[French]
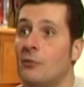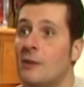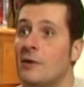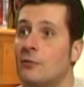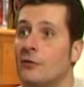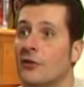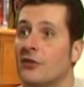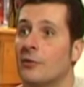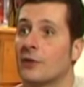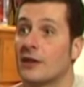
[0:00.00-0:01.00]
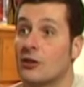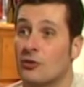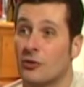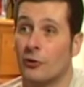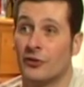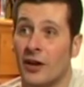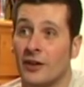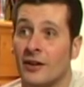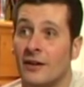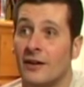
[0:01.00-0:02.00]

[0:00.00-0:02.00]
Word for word: pour abattre plusieurs cibles. Regardez, je concentre